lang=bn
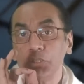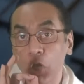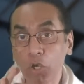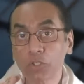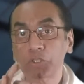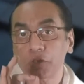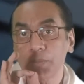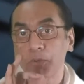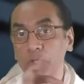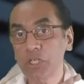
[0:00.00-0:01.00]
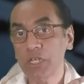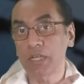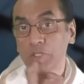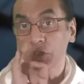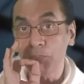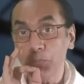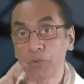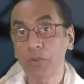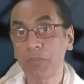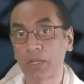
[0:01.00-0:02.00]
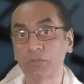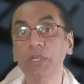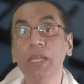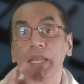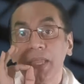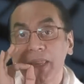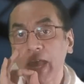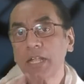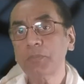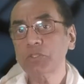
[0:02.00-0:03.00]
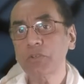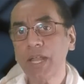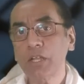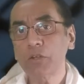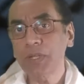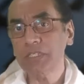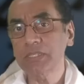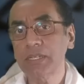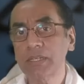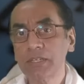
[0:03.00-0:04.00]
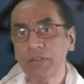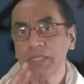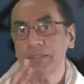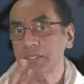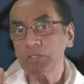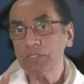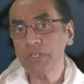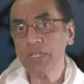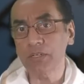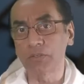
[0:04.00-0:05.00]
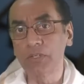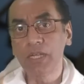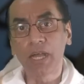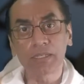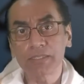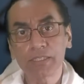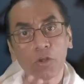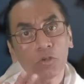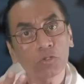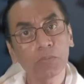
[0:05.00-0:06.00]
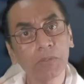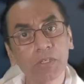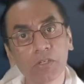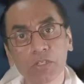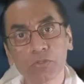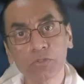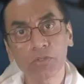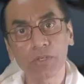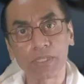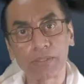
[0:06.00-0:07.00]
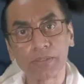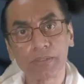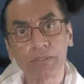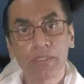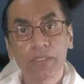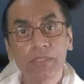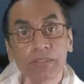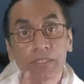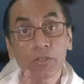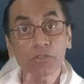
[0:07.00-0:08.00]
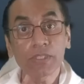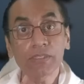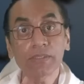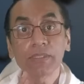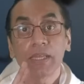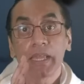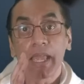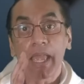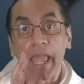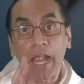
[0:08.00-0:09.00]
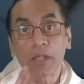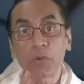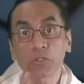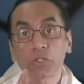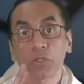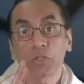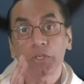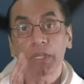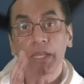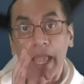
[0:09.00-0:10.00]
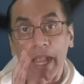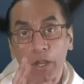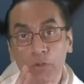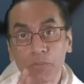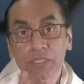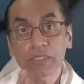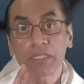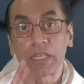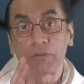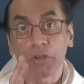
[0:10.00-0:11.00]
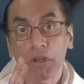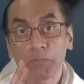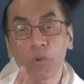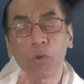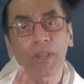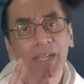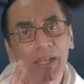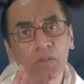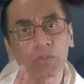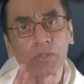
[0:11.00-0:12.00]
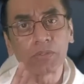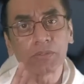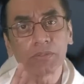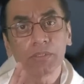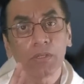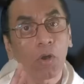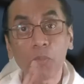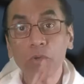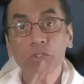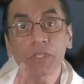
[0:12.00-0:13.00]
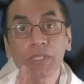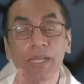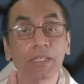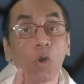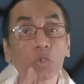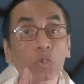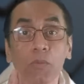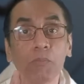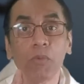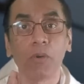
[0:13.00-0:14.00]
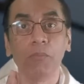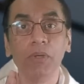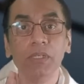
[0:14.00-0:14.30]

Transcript: ঝকঝকে পরিষ্কার সম্পূর্ণ ভালো এই এক বছর এগারো মাসে তার লিভারে সিরোসিস হয়ে গেল আর তিনি রক্তবমি করা শুরু করলেন সিরোসিস এক বছর এগারো মাসে ডেভেলপ করে কারো অবশ্যই না এটা অসম্ভব